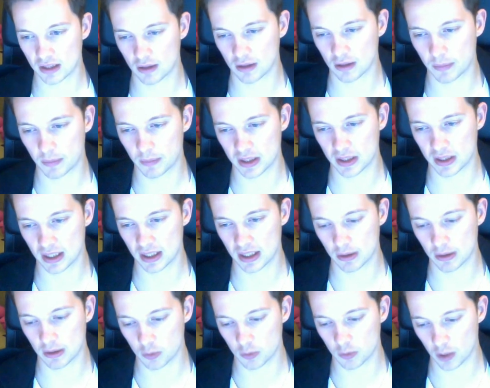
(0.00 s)
pensé que os
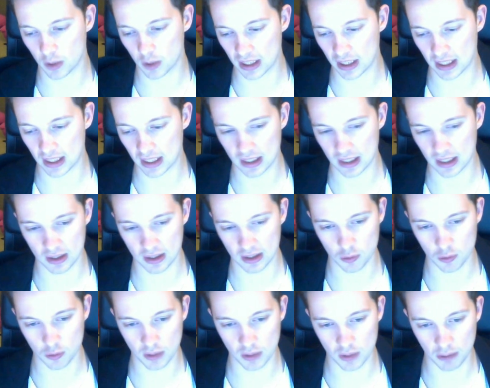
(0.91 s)
podría
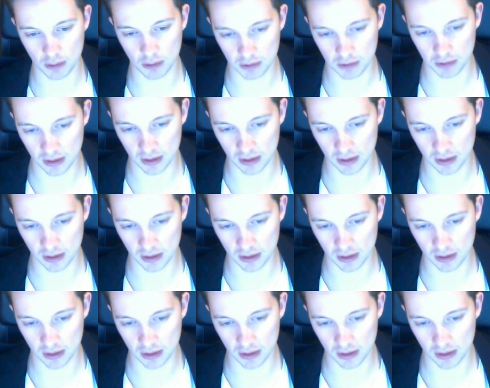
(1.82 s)
resultar útil.